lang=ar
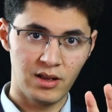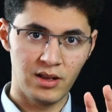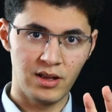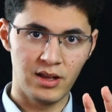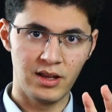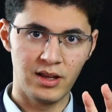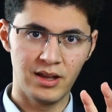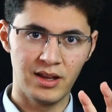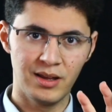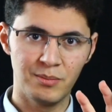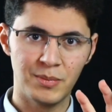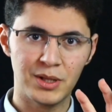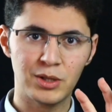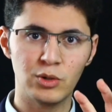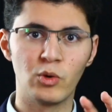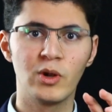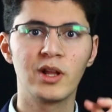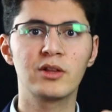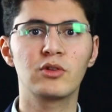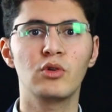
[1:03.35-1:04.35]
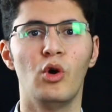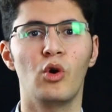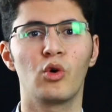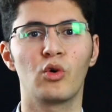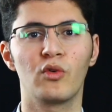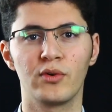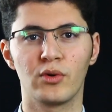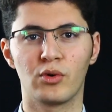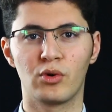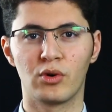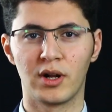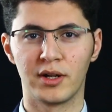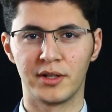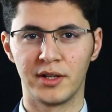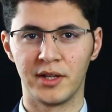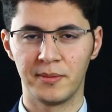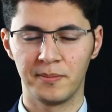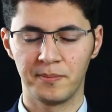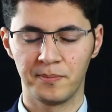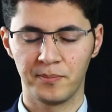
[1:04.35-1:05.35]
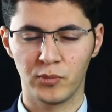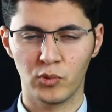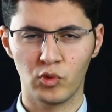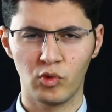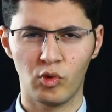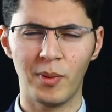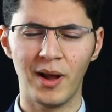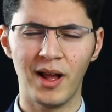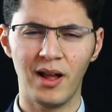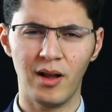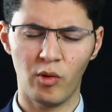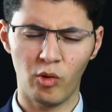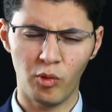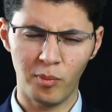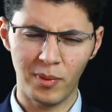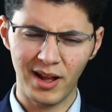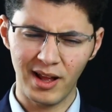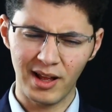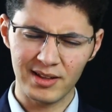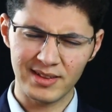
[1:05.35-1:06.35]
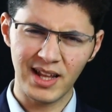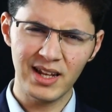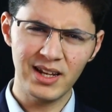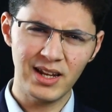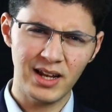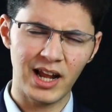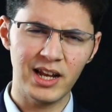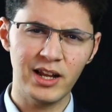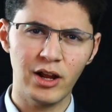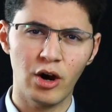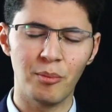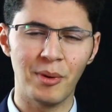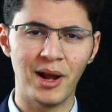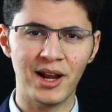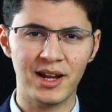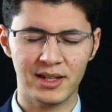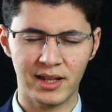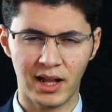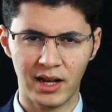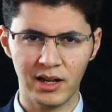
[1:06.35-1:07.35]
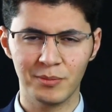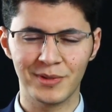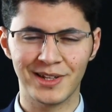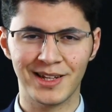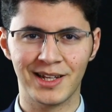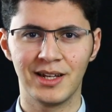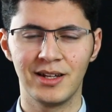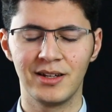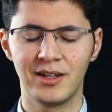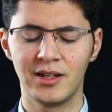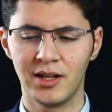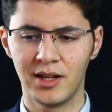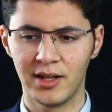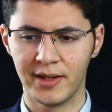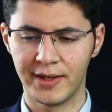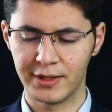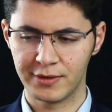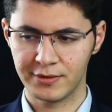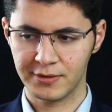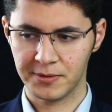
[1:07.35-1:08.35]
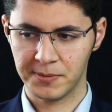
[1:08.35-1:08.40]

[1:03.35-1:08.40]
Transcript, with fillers: آه، مدلولات الحروف القرانيه وبدلل عليها وباكد عليها من خلال الايات